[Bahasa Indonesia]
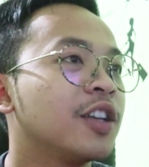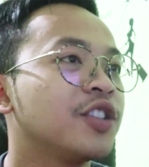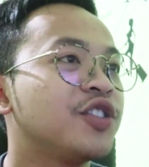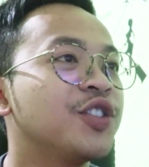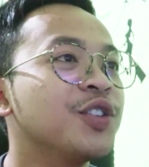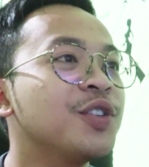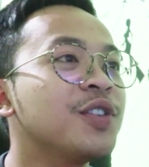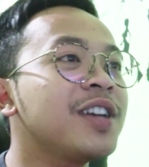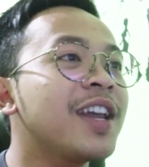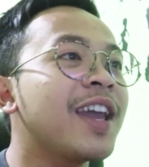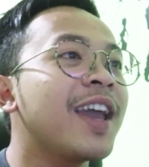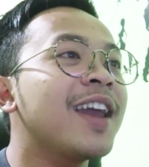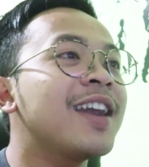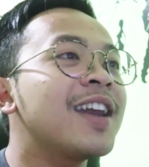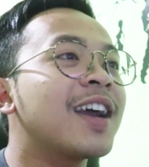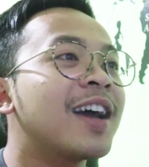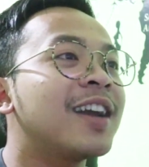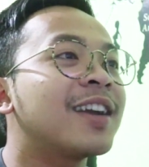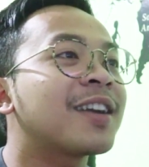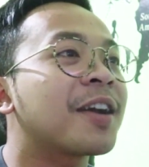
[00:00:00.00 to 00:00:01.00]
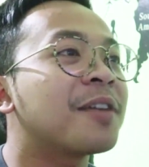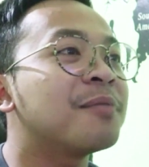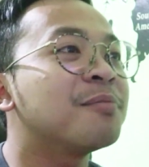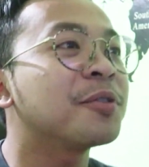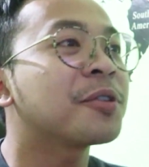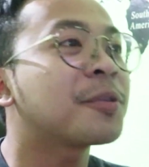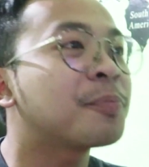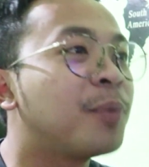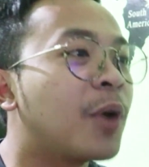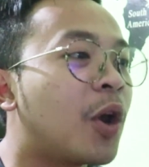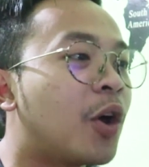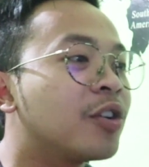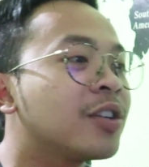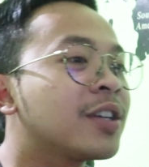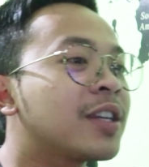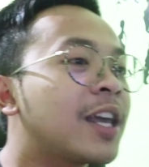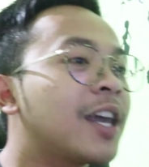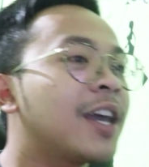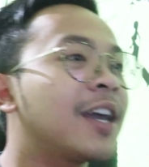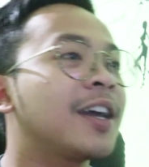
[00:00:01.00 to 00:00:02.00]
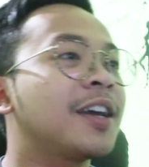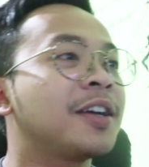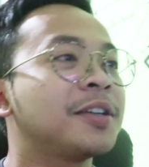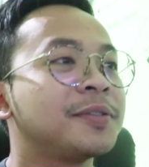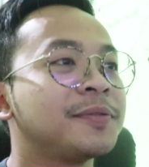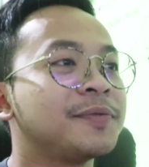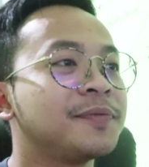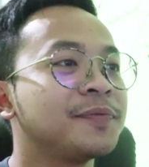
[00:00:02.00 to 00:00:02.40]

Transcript: June dengan rambut blondnya.